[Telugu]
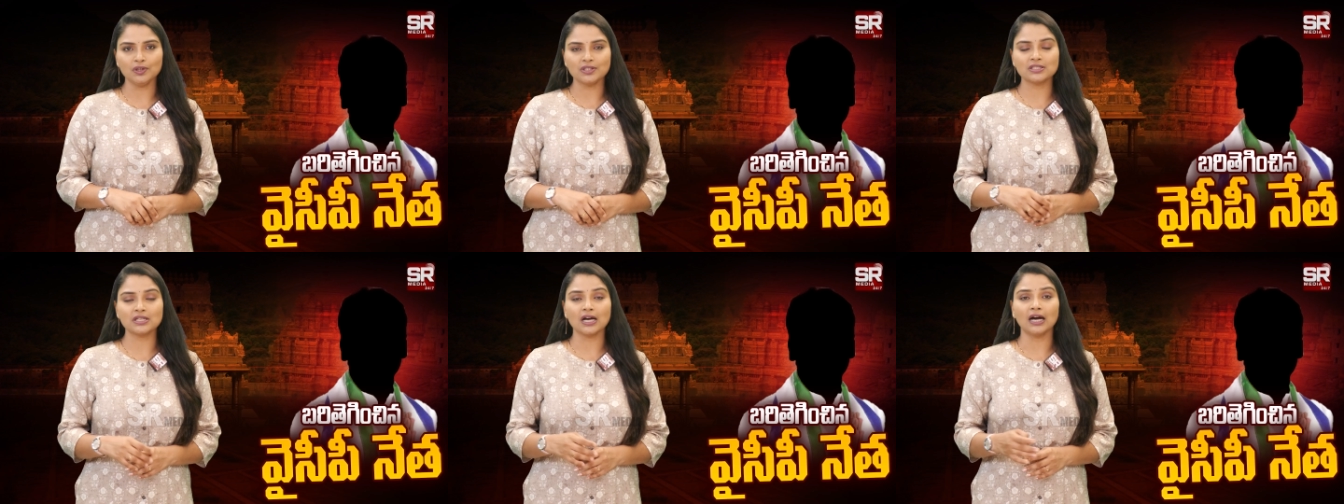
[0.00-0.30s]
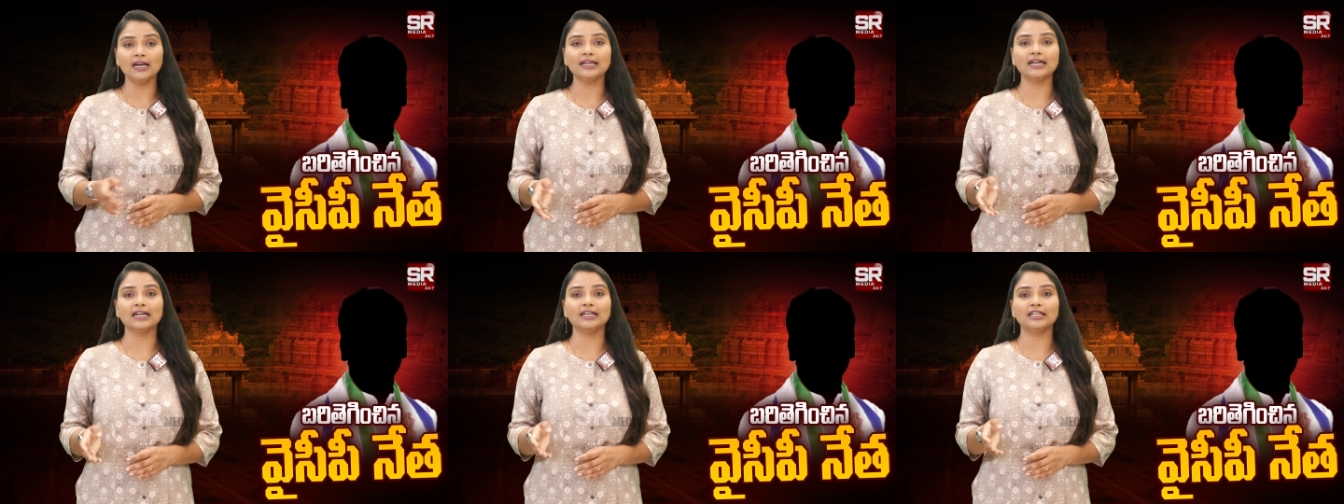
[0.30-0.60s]

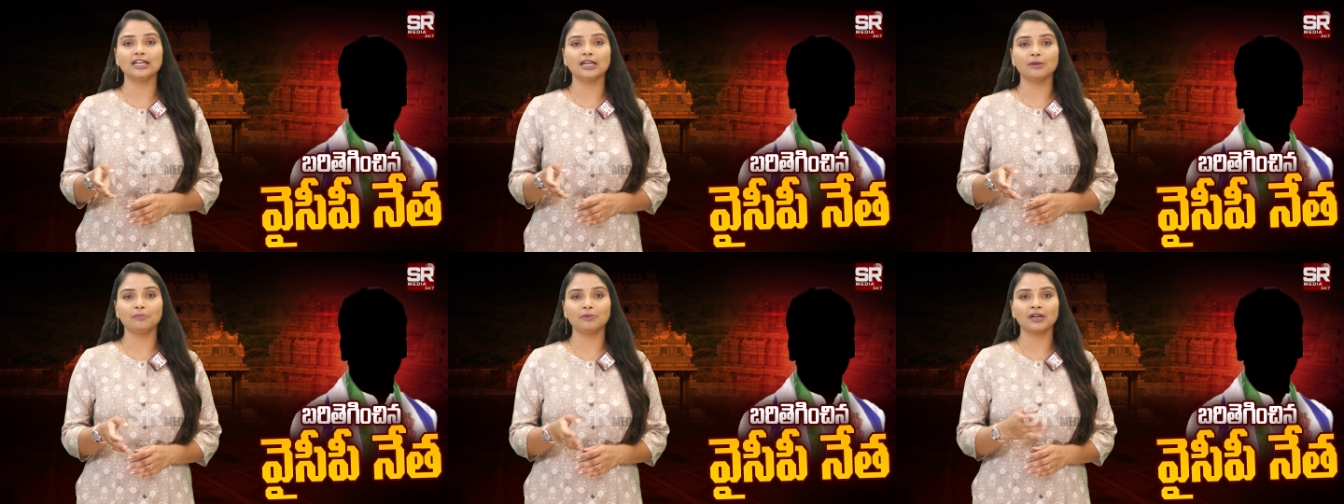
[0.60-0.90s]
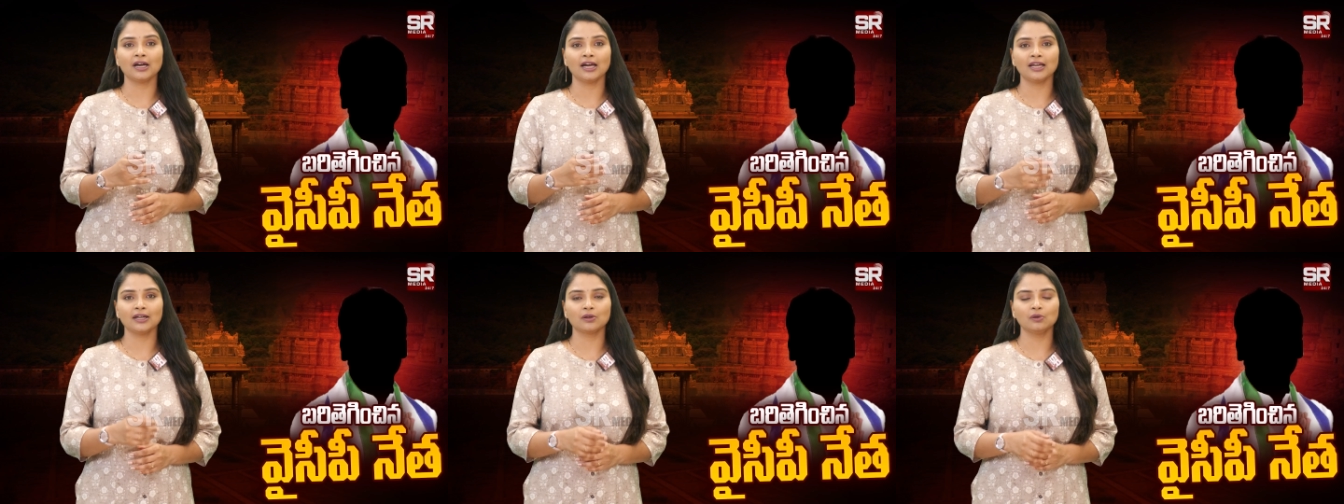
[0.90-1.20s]
స్థానిక టీడీపీ
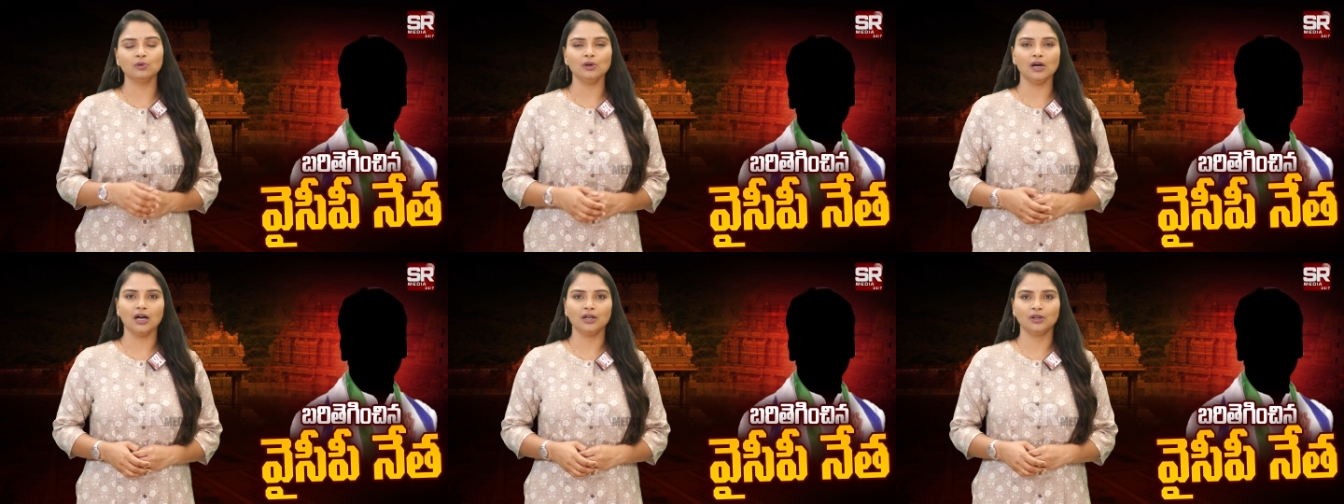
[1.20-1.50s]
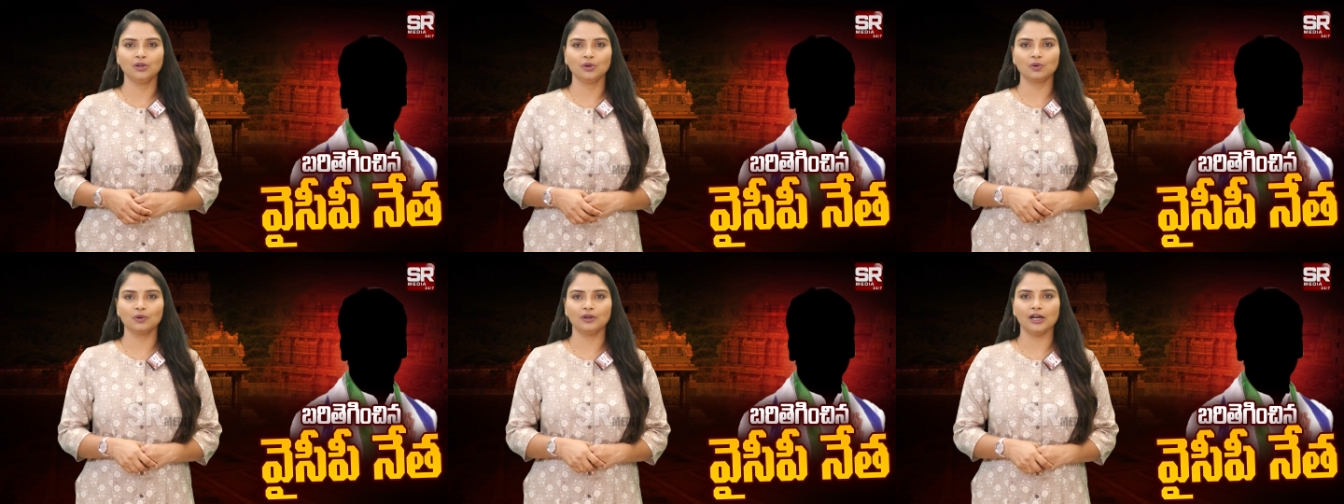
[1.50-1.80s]
నాయకులు
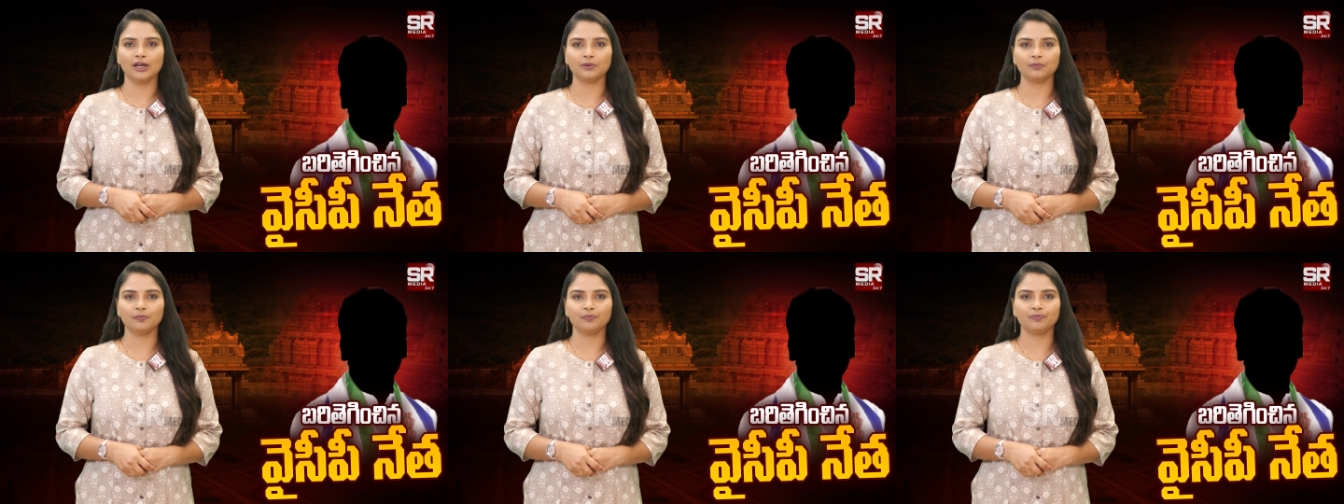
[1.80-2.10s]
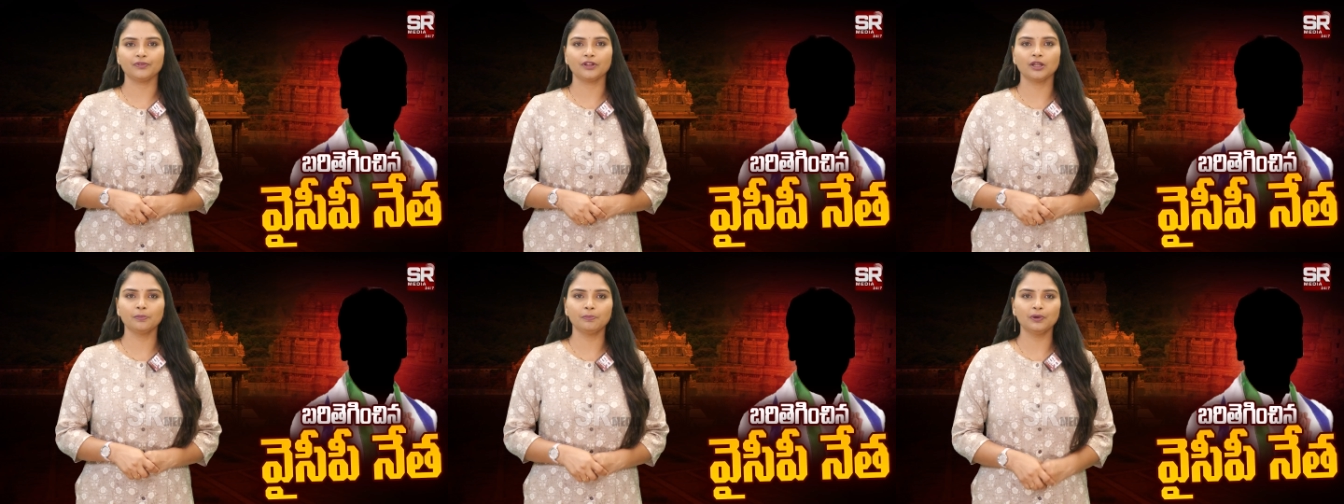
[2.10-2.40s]
అడ్డుకున్నారు
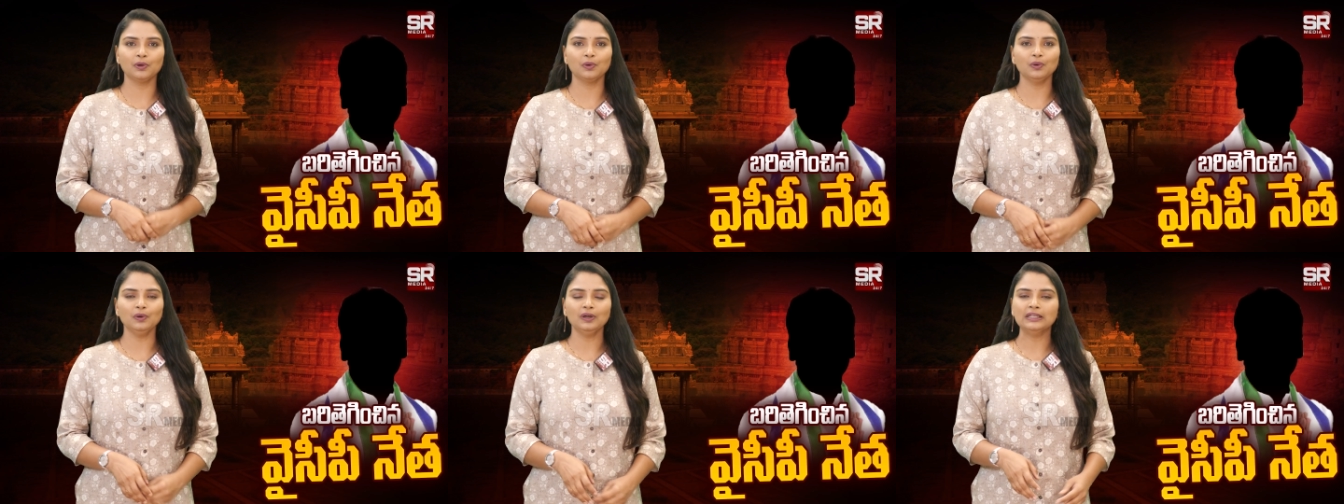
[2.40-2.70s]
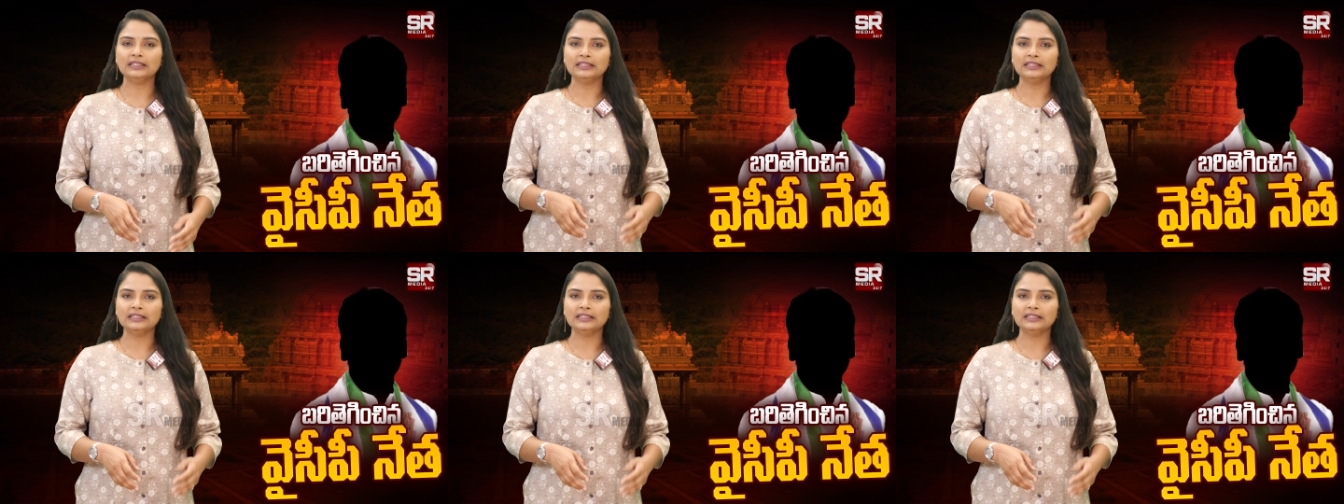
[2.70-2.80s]
ఇప్పుడు